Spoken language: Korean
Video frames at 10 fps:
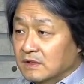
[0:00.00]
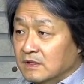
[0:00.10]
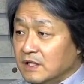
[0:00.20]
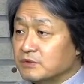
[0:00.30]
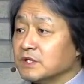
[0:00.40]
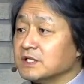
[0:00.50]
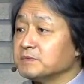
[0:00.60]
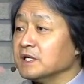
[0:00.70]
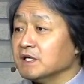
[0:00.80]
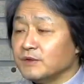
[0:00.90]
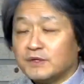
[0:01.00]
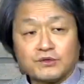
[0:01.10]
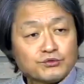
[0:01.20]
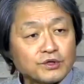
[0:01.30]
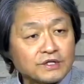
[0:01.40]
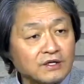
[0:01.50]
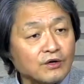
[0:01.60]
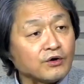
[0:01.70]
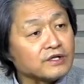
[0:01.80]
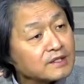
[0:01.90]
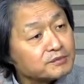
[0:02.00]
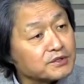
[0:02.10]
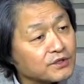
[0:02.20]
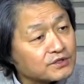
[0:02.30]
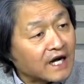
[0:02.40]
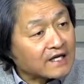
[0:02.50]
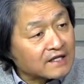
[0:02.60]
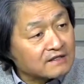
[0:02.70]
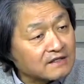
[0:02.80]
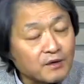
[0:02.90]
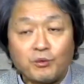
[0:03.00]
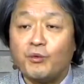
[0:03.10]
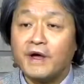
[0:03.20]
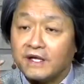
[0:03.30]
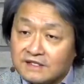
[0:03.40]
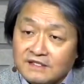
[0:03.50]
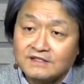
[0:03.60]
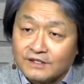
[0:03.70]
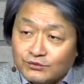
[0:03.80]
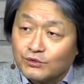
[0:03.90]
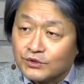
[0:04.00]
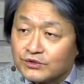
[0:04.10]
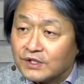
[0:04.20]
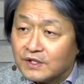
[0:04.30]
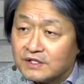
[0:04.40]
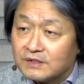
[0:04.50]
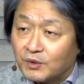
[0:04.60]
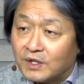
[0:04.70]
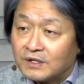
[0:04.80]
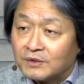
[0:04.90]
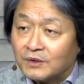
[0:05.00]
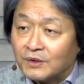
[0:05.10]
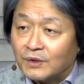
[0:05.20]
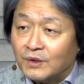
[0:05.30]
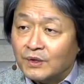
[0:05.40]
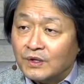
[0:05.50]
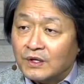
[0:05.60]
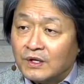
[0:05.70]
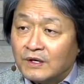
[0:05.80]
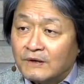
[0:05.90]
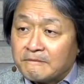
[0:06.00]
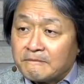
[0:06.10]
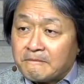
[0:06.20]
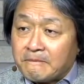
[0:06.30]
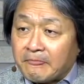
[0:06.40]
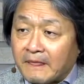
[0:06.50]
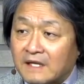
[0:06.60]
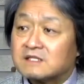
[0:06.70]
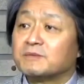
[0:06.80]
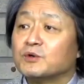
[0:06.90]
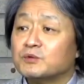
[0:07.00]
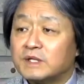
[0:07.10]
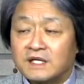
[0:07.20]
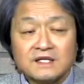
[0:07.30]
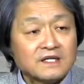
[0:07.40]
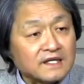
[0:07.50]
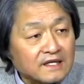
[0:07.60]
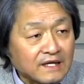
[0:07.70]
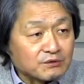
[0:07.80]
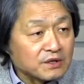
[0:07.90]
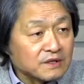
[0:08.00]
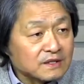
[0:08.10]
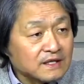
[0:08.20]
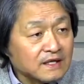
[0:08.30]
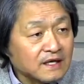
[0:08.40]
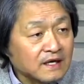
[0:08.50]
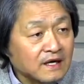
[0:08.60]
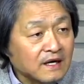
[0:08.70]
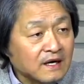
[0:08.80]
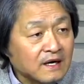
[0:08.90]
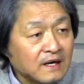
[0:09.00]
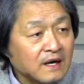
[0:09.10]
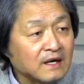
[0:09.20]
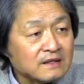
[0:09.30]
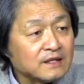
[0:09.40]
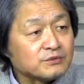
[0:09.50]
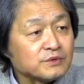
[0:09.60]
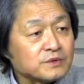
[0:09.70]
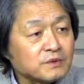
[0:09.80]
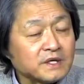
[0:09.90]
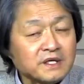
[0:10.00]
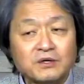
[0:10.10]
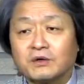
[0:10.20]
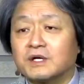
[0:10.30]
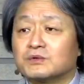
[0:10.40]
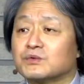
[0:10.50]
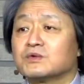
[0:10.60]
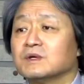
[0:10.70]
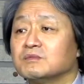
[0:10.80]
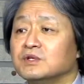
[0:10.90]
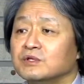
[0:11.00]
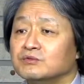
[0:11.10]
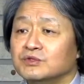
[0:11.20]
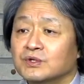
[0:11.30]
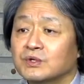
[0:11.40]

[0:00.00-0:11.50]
예수가 십자가에 위해서 죽었다는 걸 어릴 때부터 들어서 알았는데 왜 진짜 죽었어야 되는지 몰랐고 같이 복음에 대한 이야기를 나누게 될때 아, 예수 그리스도가 이렇게 소중한 분이군요.